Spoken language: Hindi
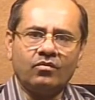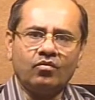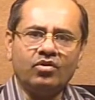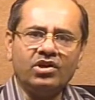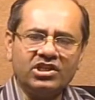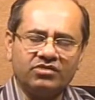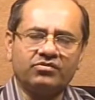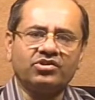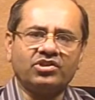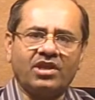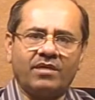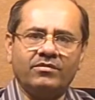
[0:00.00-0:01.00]
19वीं
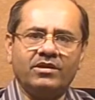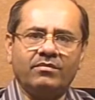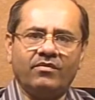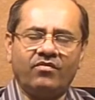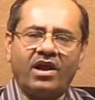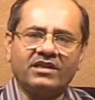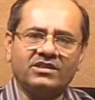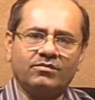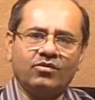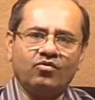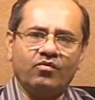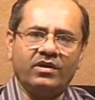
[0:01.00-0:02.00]
शताब्दी में फ्रांस
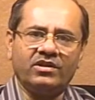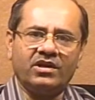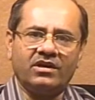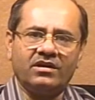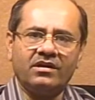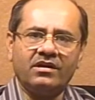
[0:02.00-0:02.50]
में हुए थे